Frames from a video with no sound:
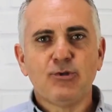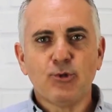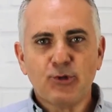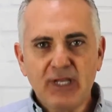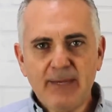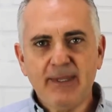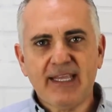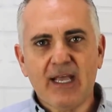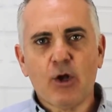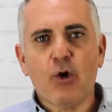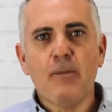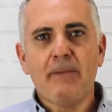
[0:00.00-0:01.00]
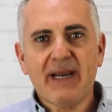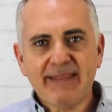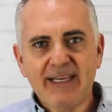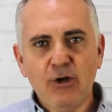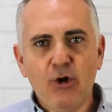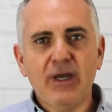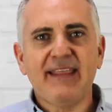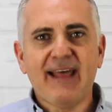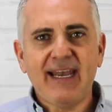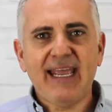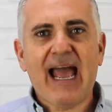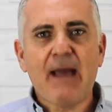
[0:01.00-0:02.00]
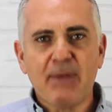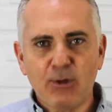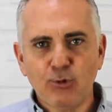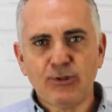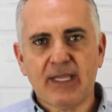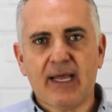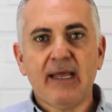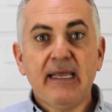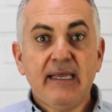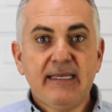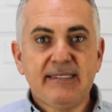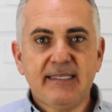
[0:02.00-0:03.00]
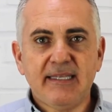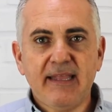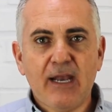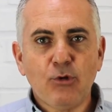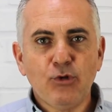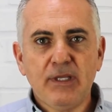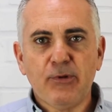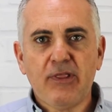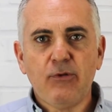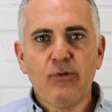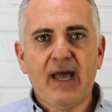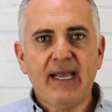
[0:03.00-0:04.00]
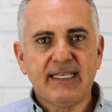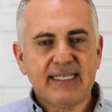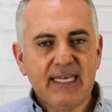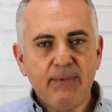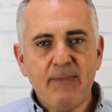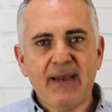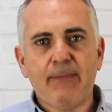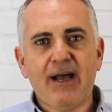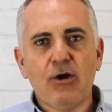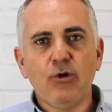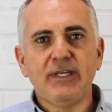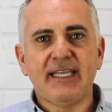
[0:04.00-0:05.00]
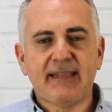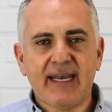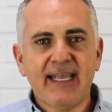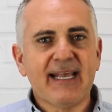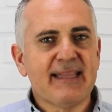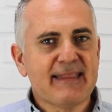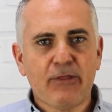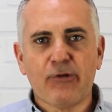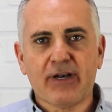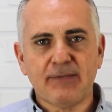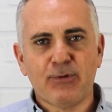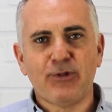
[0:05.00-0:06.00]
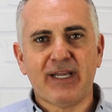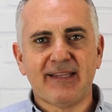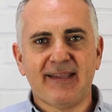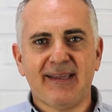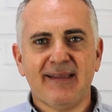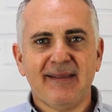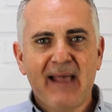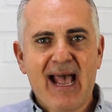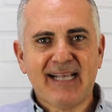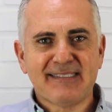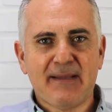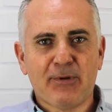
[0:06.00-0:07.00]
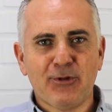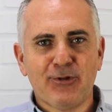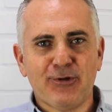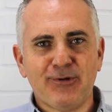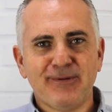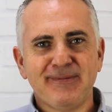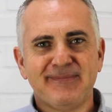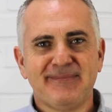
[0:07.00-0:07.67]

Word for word: suscríbete, compártelo y dale a me gusta. Y si tienes algún tipo de duda, escríbemela abajo y estaré encantado de responderte. Hasta pronto.